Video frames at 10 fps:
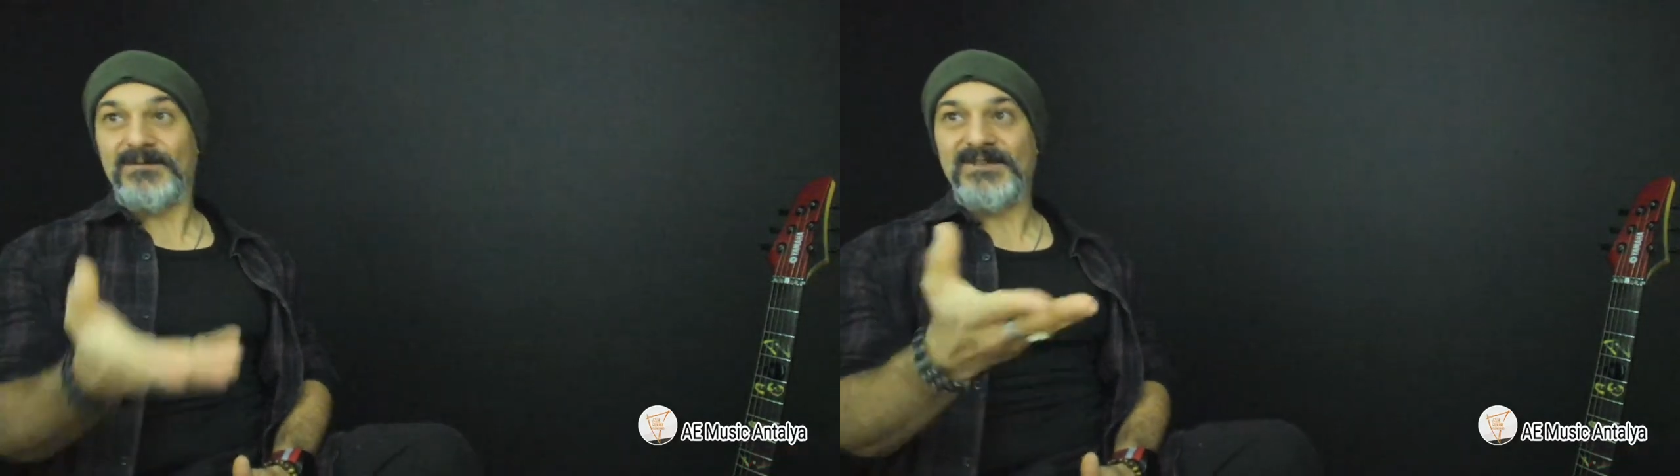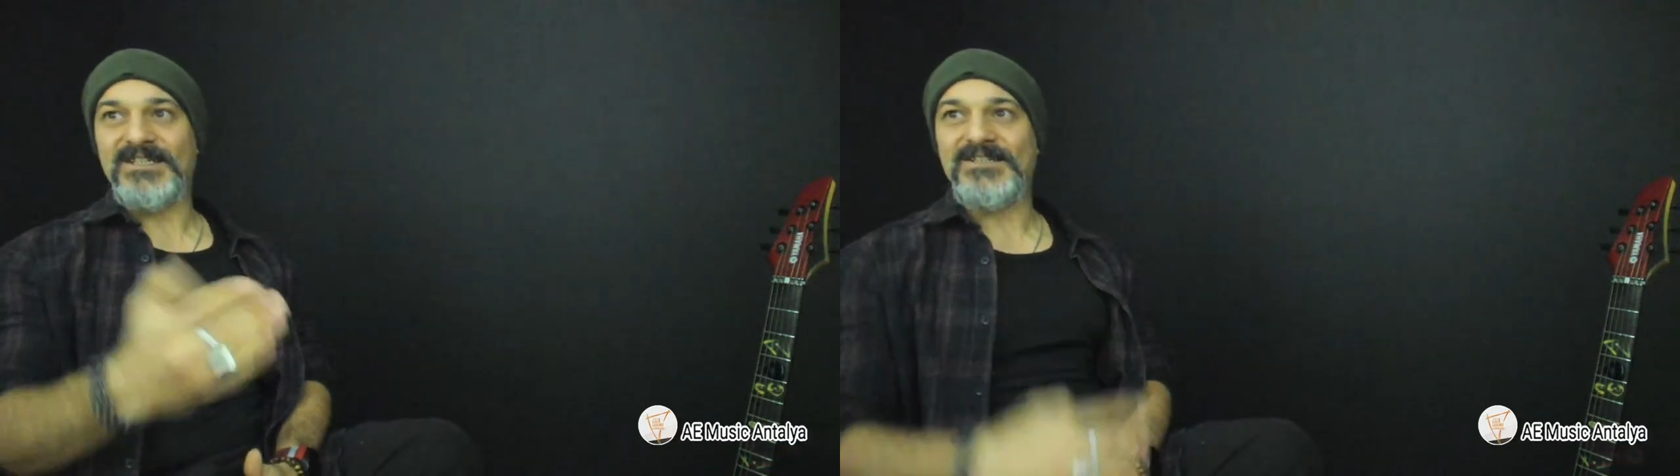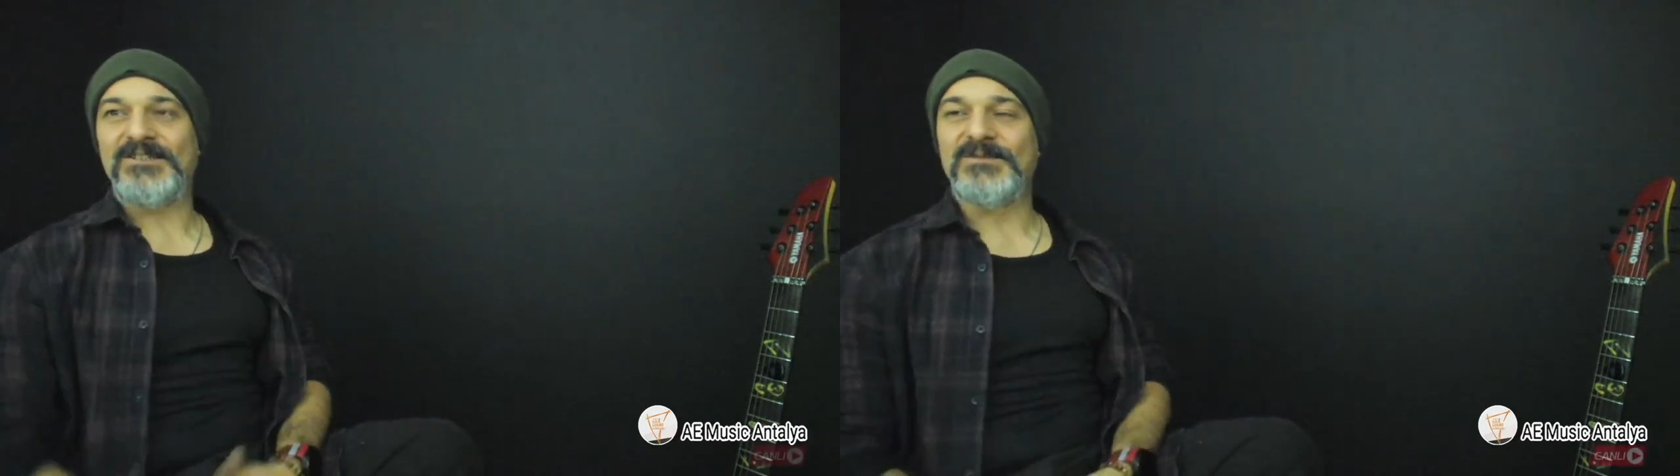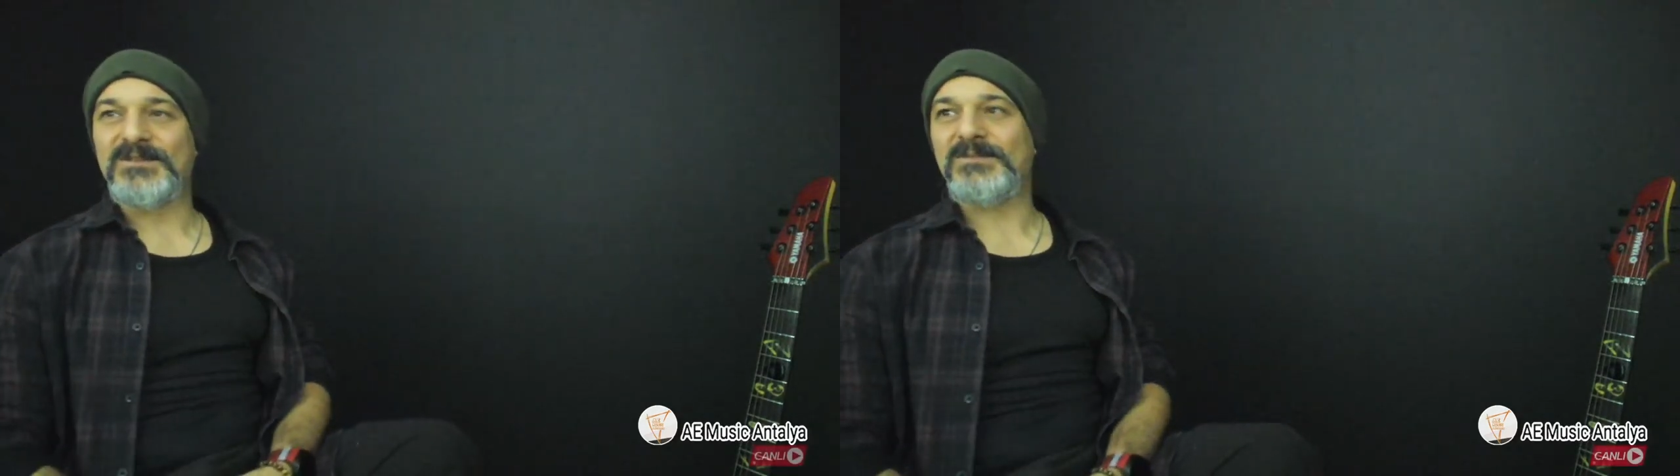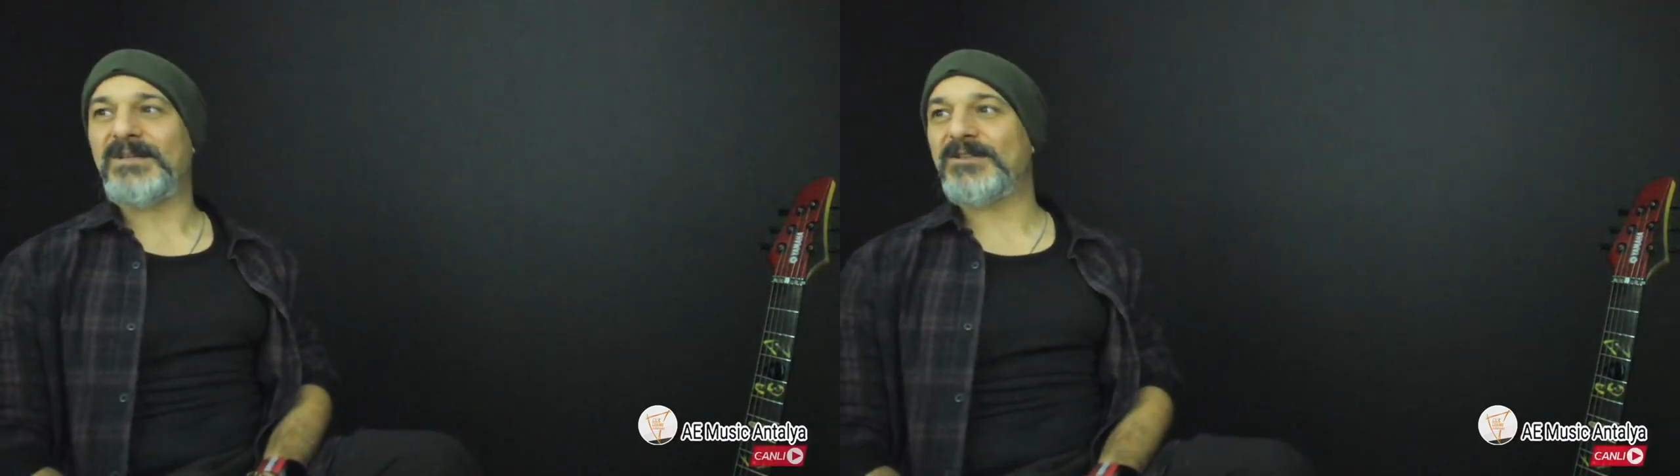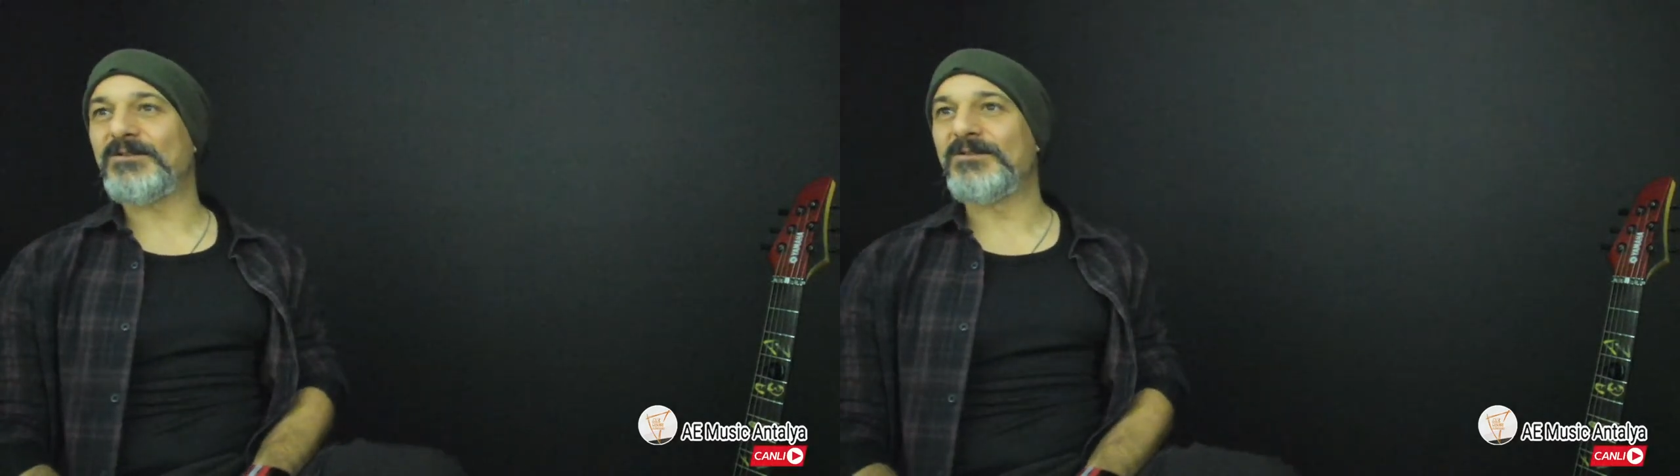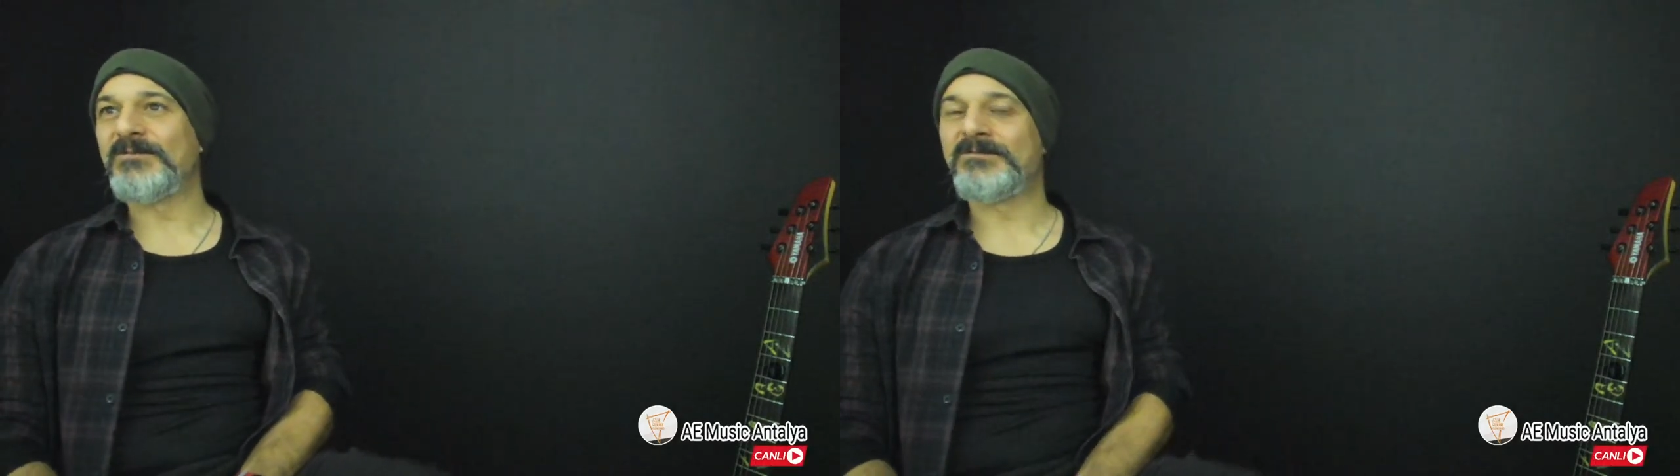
yaşıtımız pardon